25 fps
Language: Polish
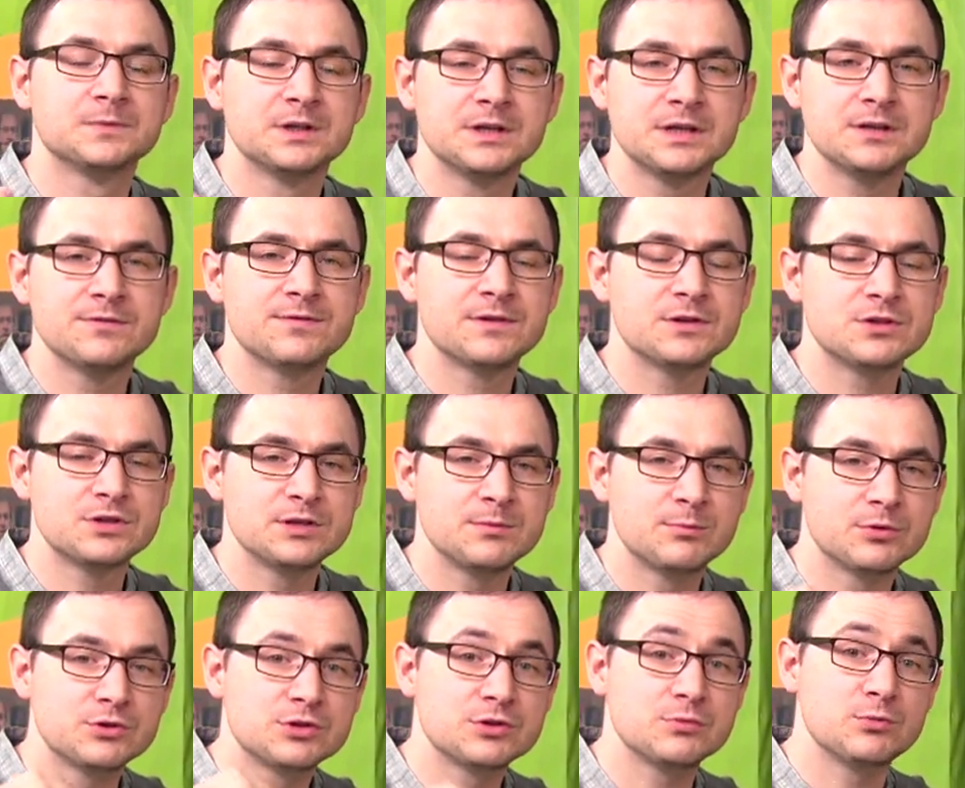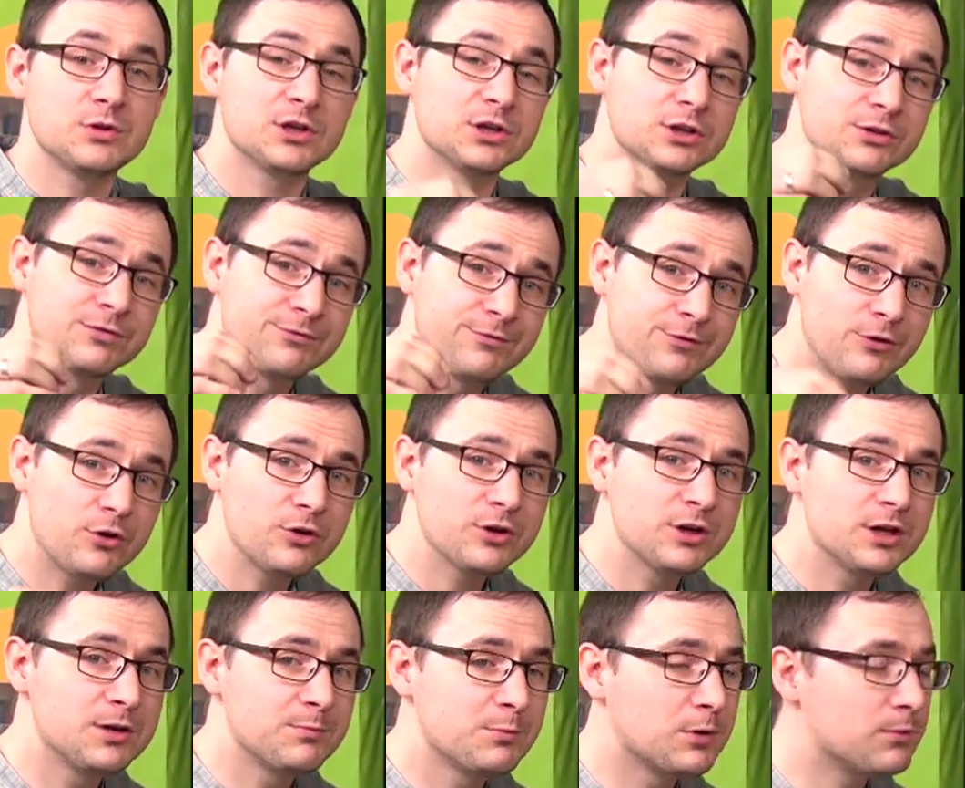Hilfe, czyli potrzebuje
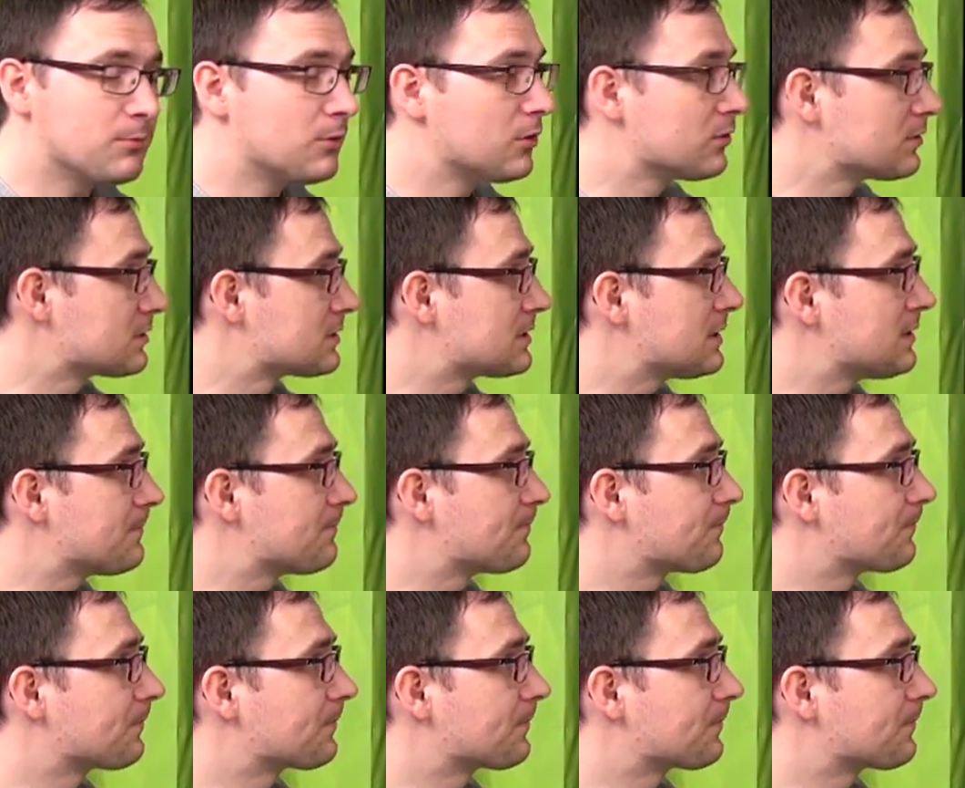Twojej pomocy.